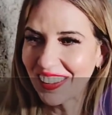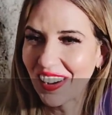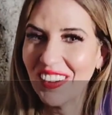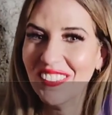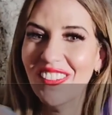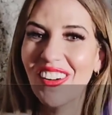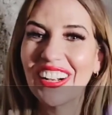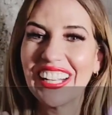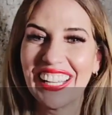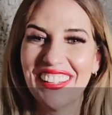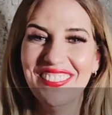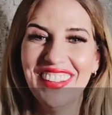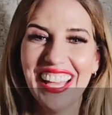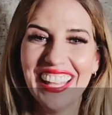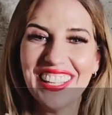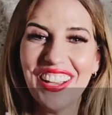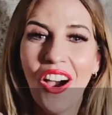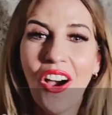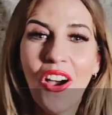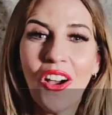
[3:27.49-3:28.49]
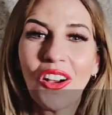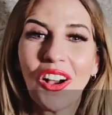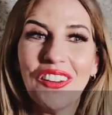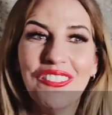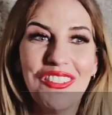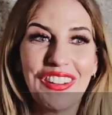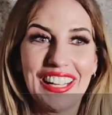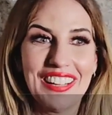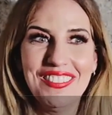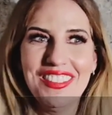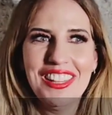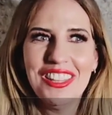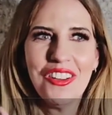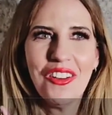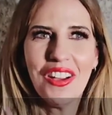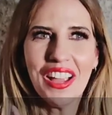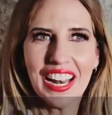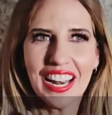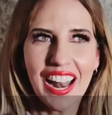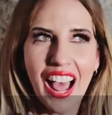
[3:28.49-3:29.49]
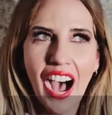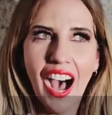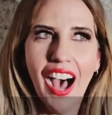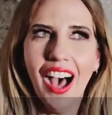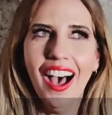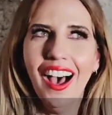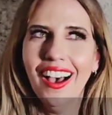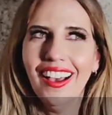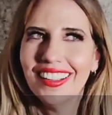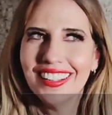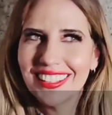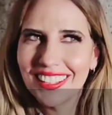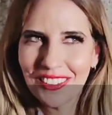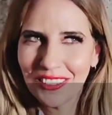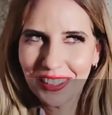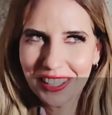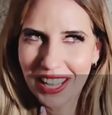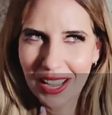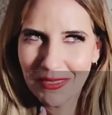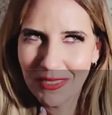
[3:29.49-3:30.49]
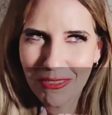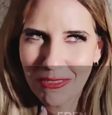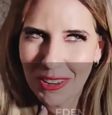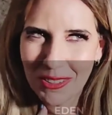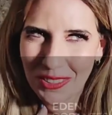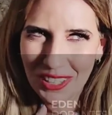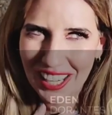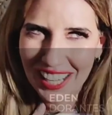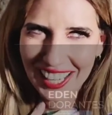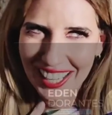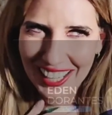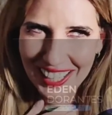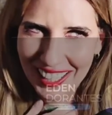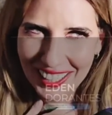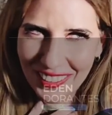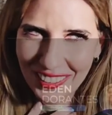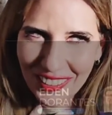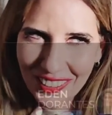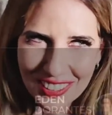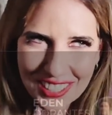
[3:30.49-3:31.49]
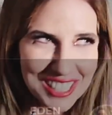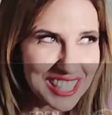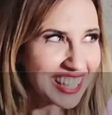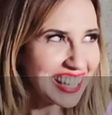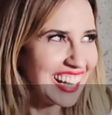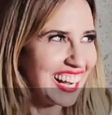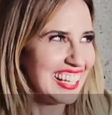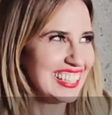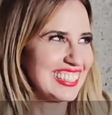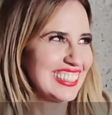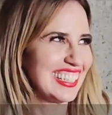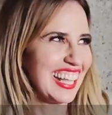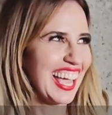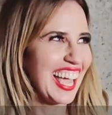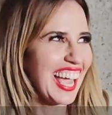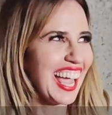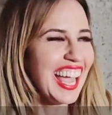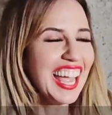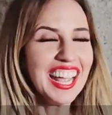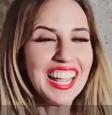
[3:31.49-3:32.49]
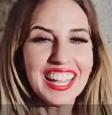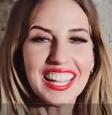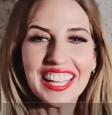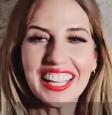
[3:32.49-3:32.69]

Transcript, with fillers: Como que me dio, como que me dio el, ay, creo que ya me fui muy lejos, este,